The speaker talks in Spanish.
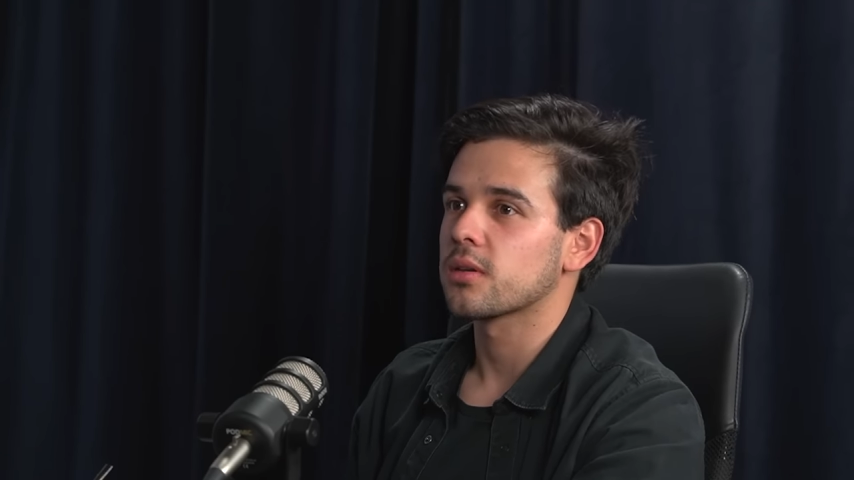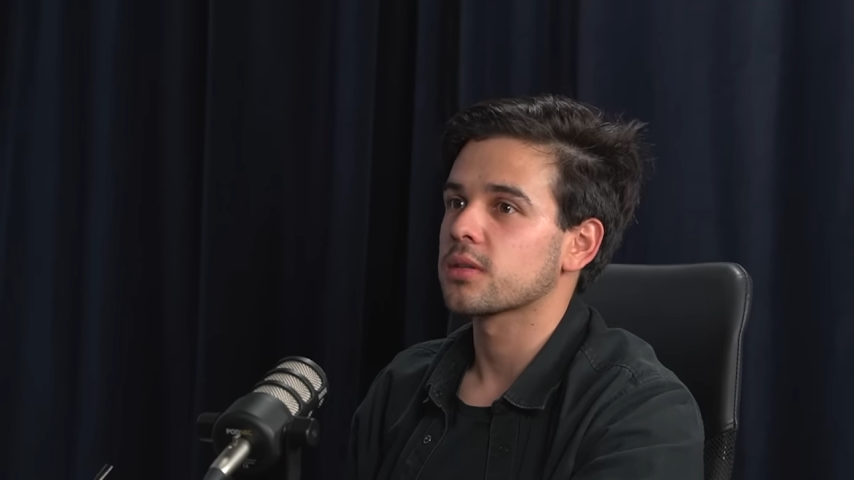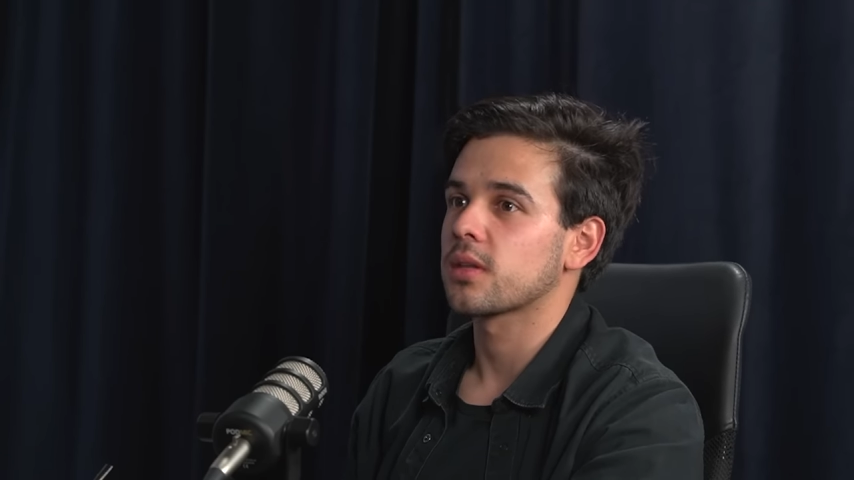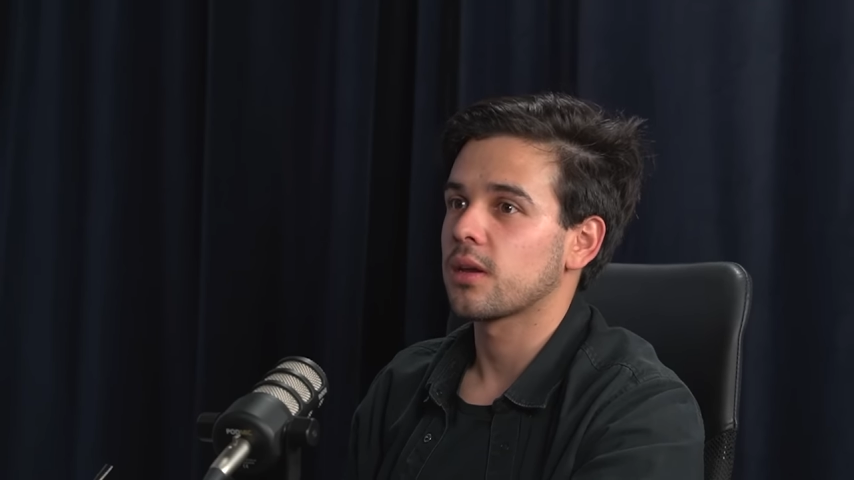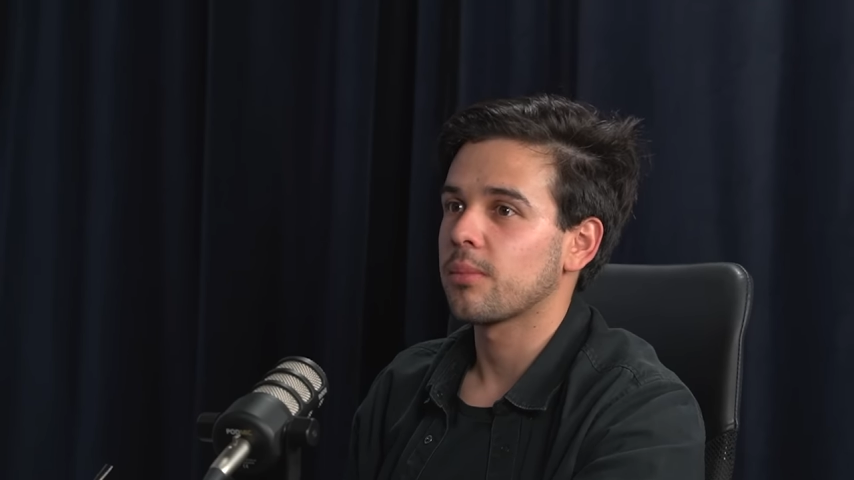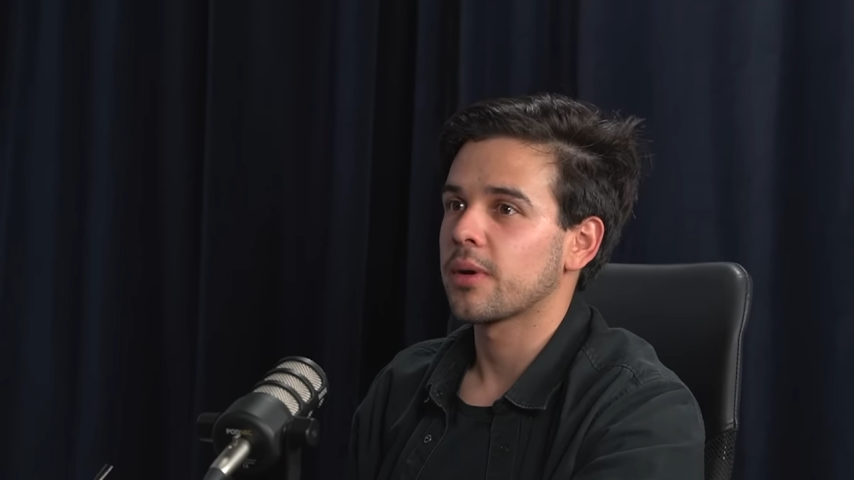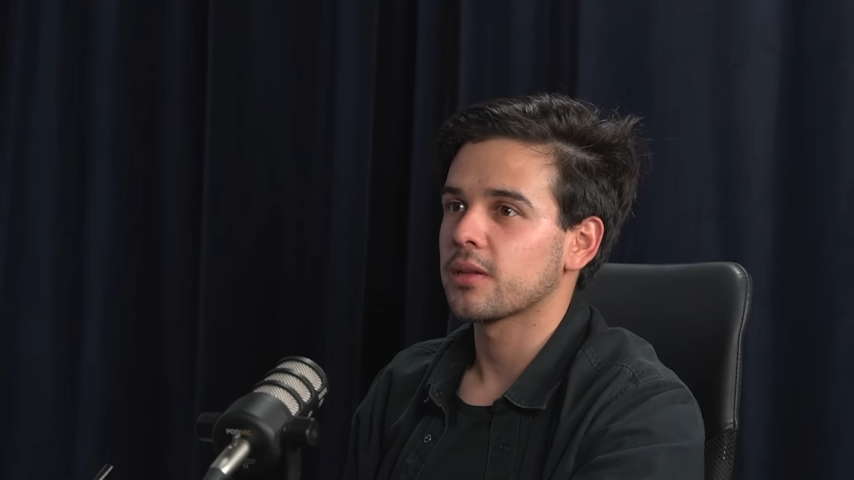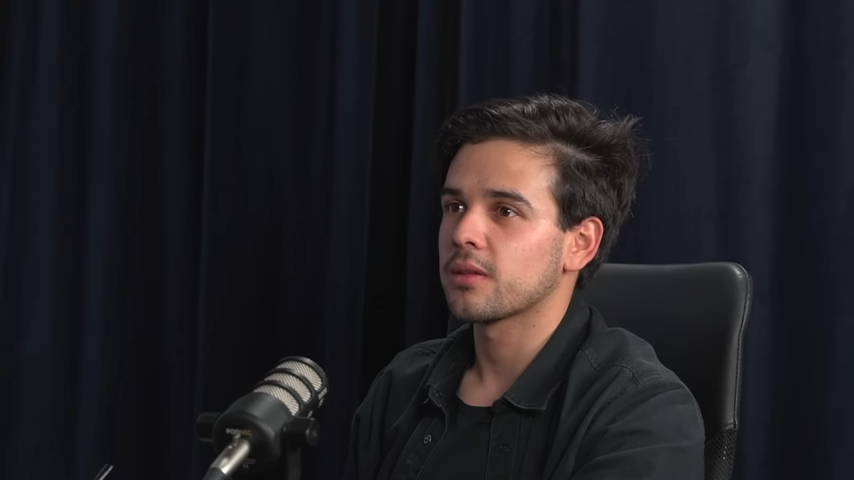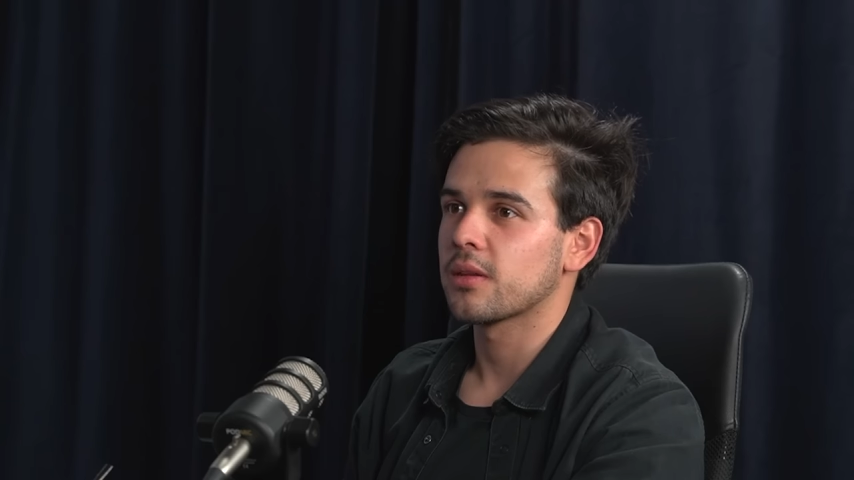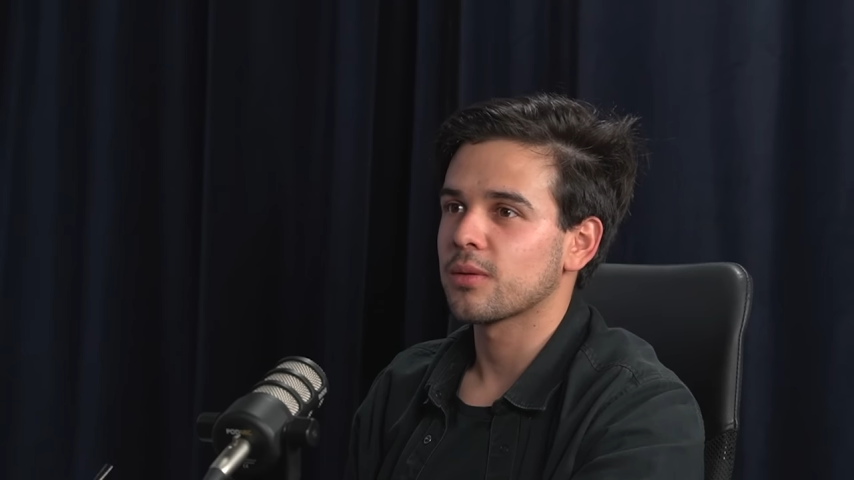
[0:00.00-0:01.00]
estaría
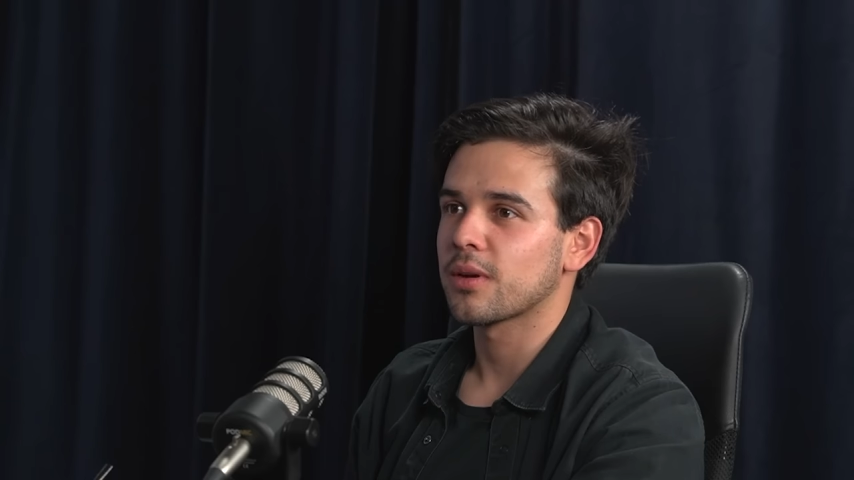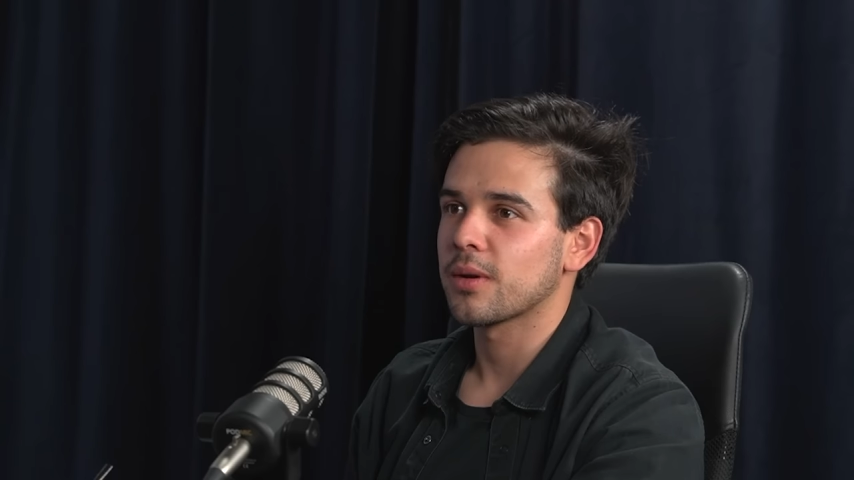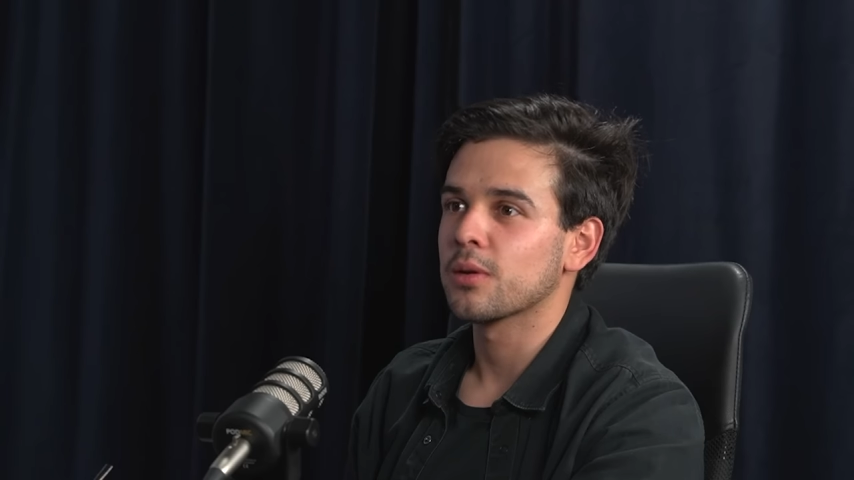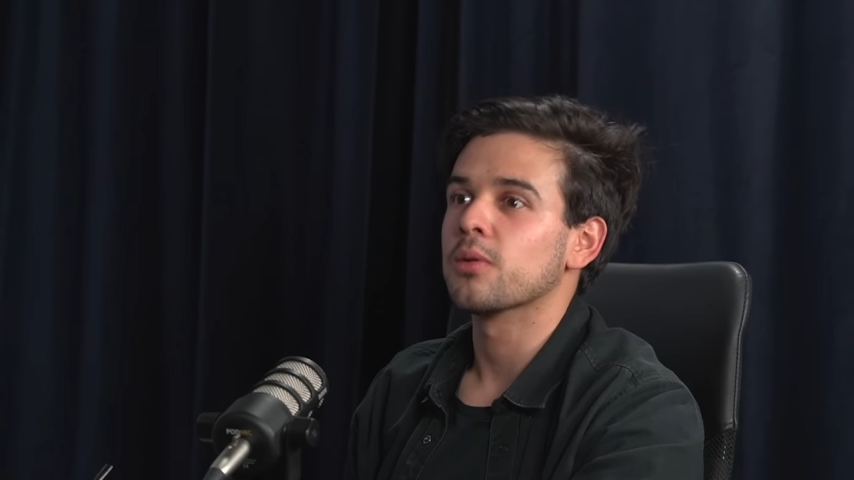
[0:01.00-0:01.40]
padre tener un caballo,